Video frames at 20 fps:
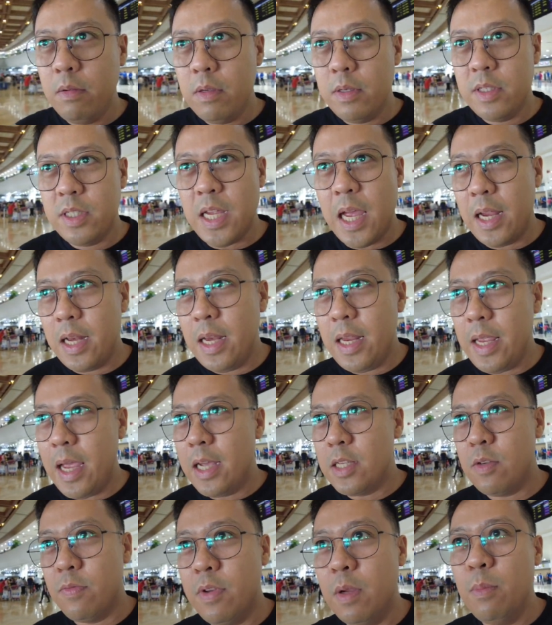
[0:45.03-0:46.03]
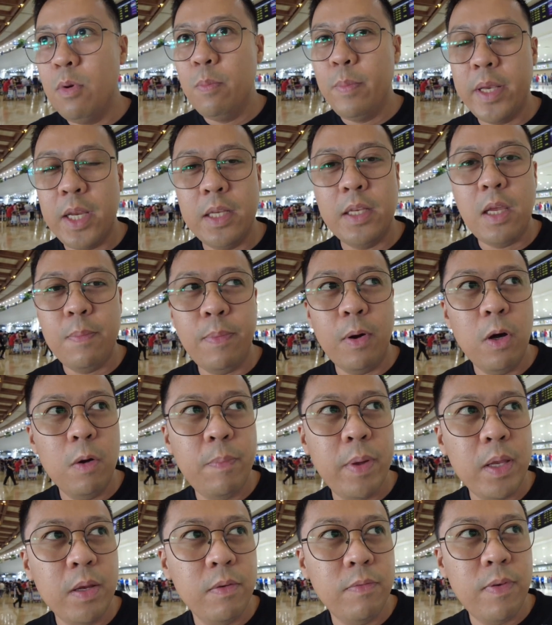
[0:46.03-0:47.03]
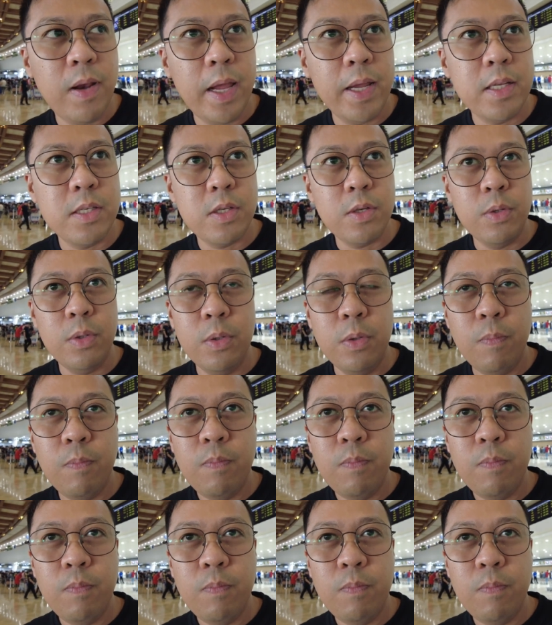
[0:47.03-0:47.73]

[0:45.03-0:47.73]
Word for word: Sadly, as of the moment, hindi pa open yung flight. So,